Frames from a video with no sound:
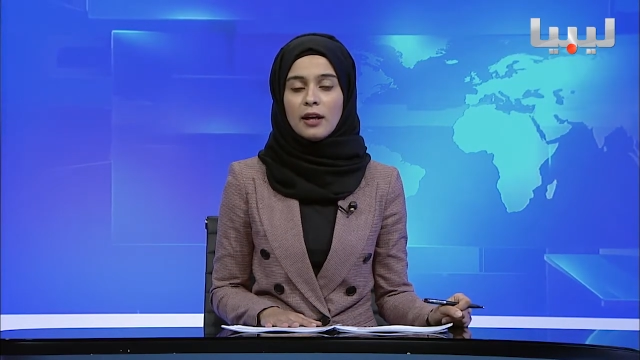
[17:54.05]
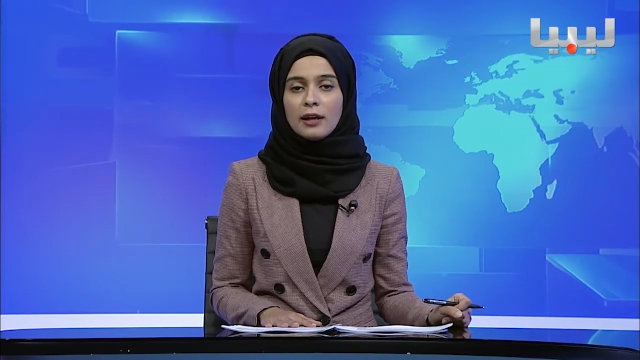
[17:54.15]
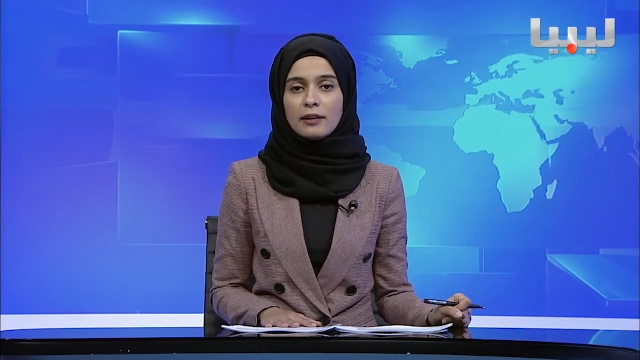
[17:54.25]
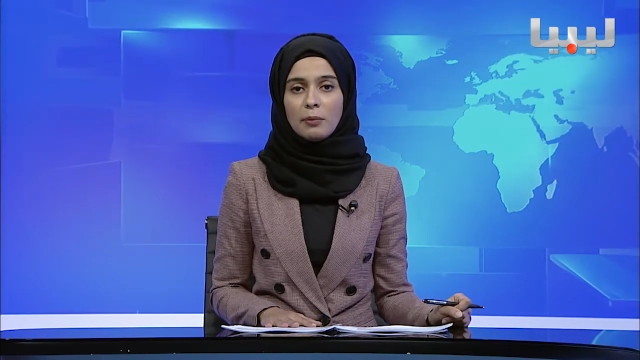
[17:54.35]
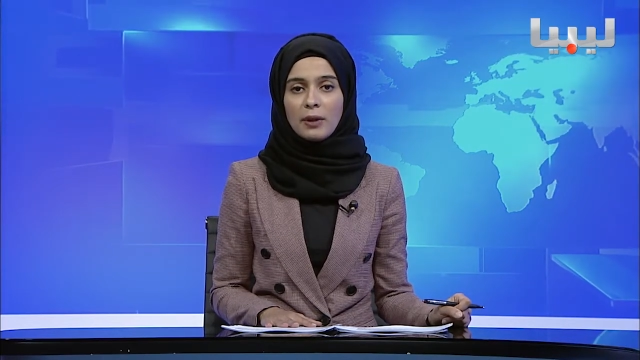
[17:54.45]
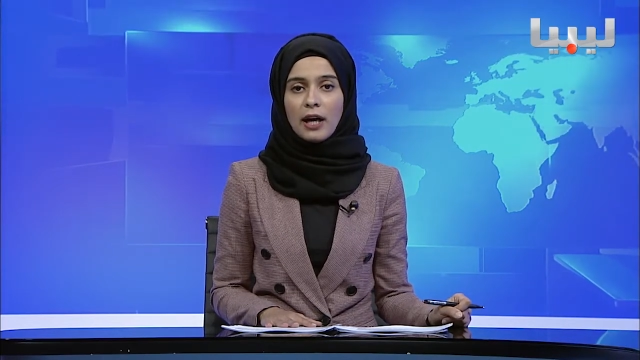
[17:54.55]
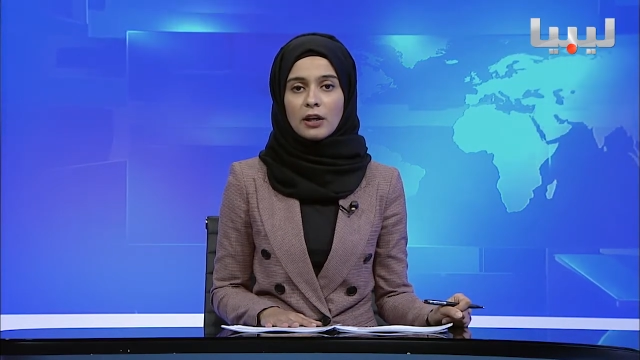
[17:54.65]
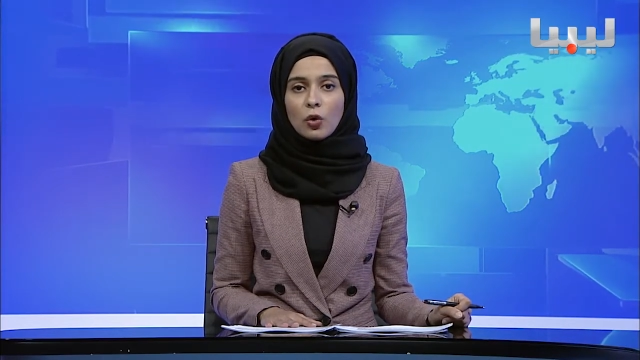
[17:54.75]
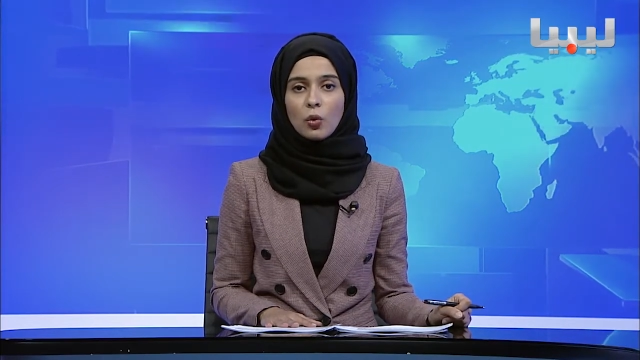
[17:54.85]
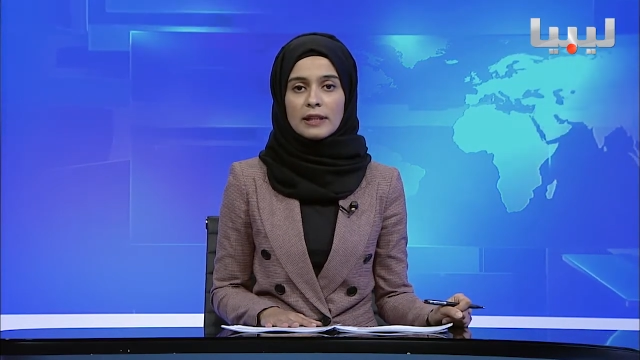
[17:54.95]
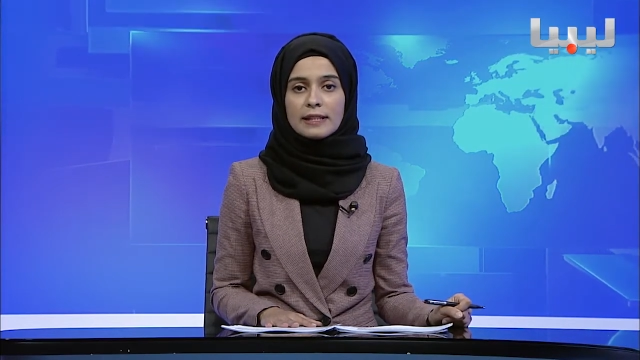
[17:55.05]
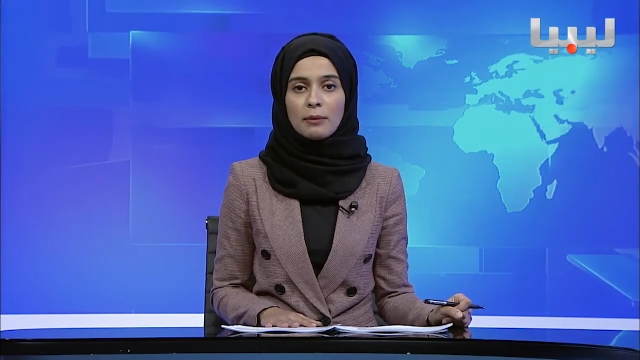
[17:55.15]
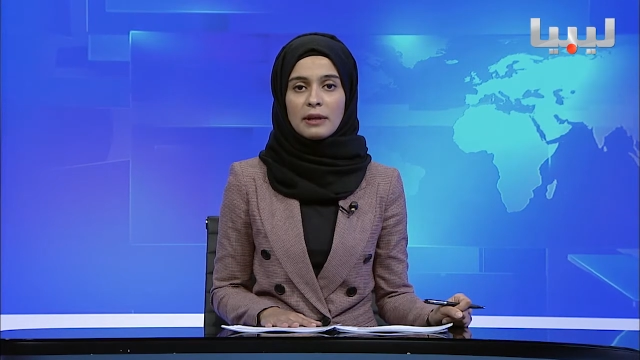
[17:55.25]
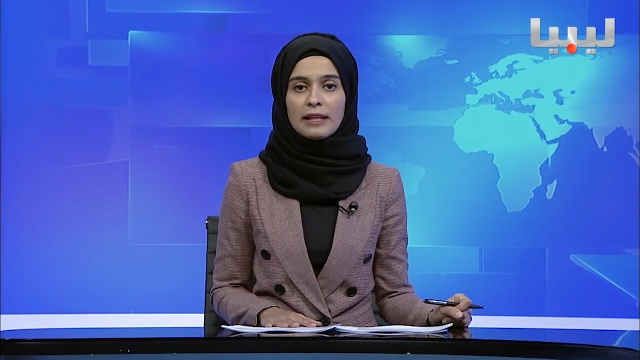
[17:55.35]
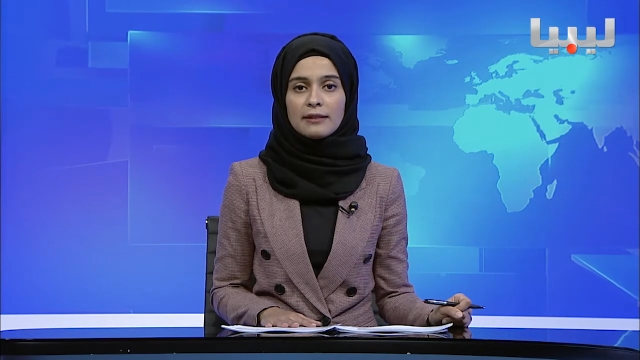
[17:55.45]
تابعة لقوات
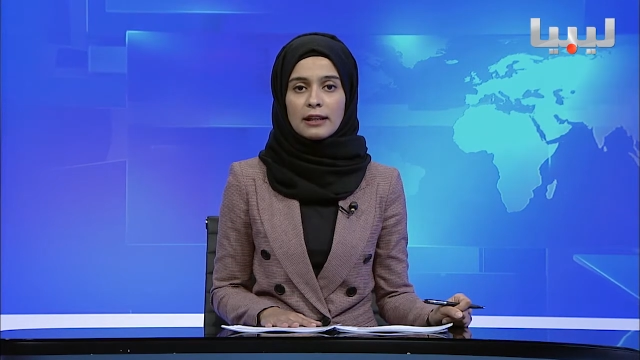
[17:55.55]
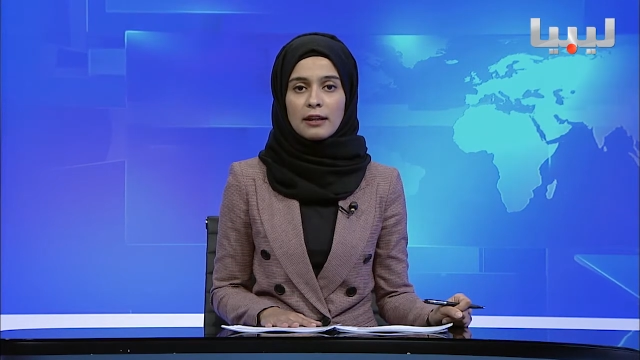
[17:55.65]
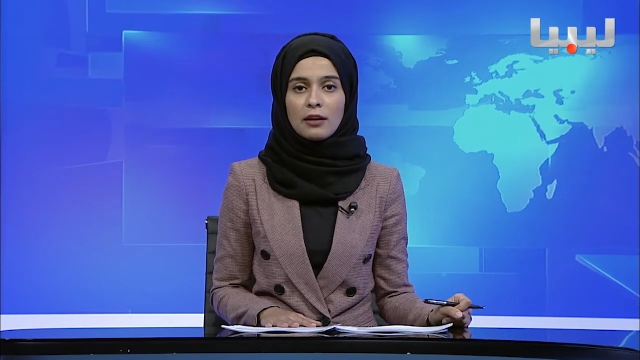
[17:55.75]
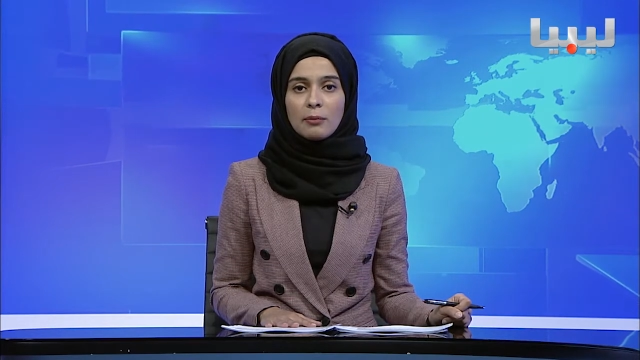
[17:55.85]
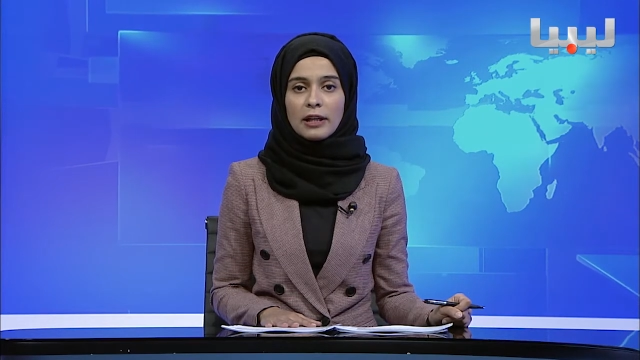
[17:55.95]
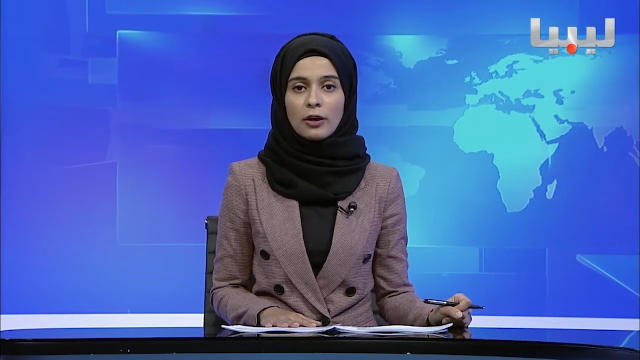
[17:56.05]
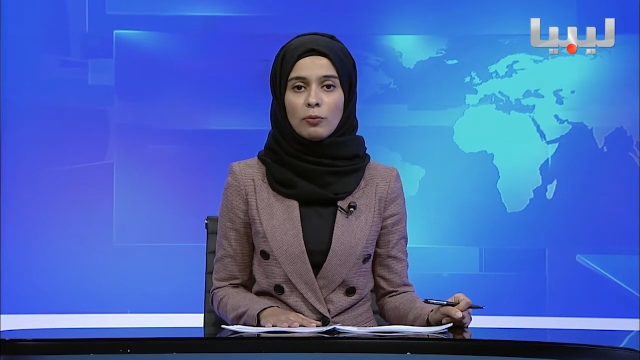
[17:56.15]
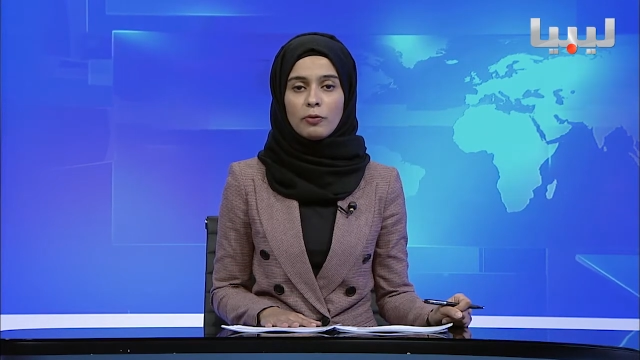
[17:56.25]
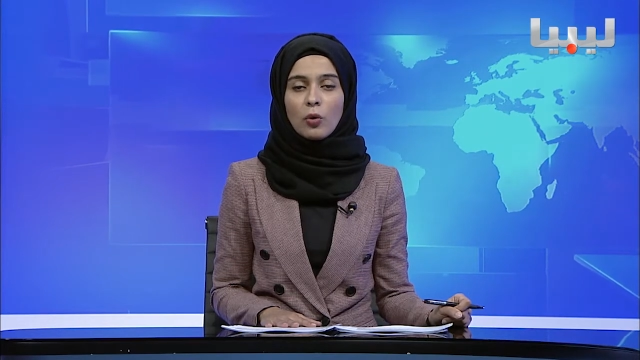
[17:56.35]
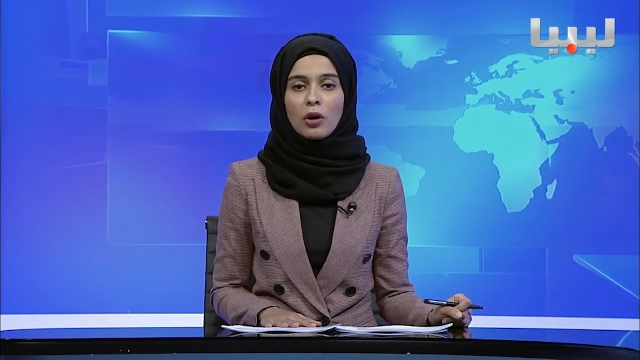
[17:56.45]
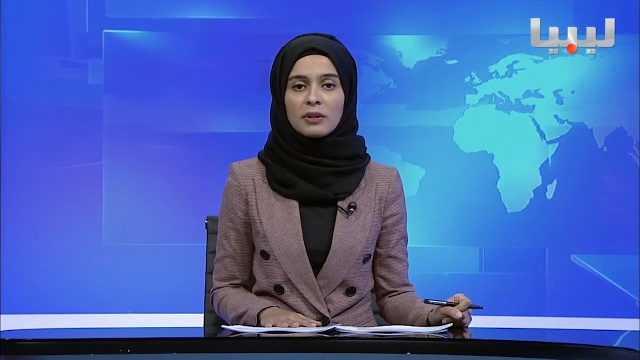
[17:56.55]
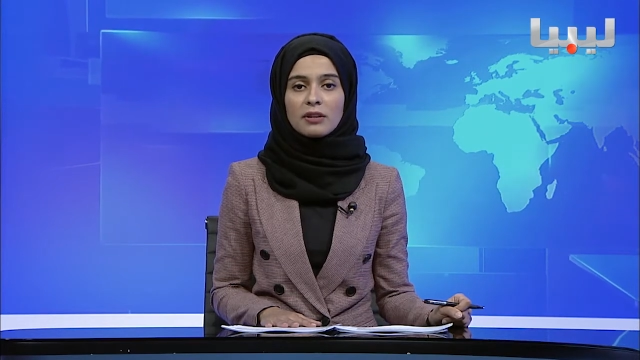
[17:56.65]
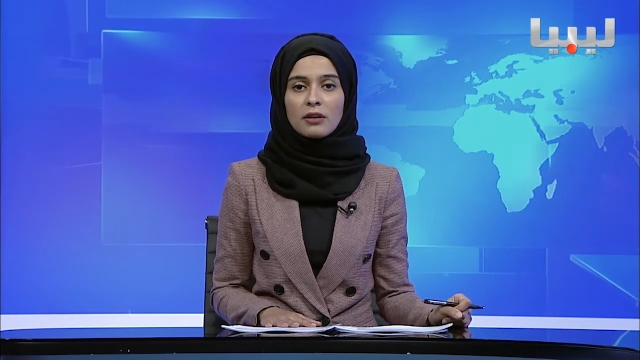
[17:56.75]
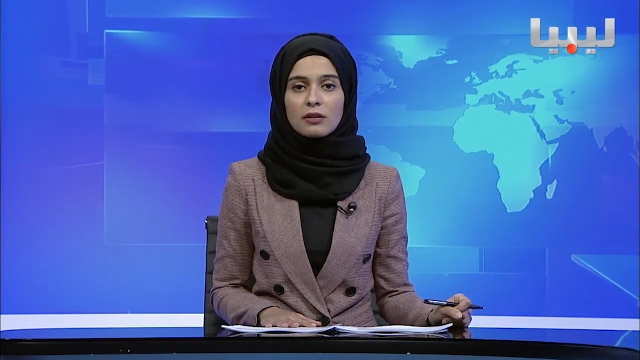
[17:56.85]
عملية الكرامة اليوم فوق منطقة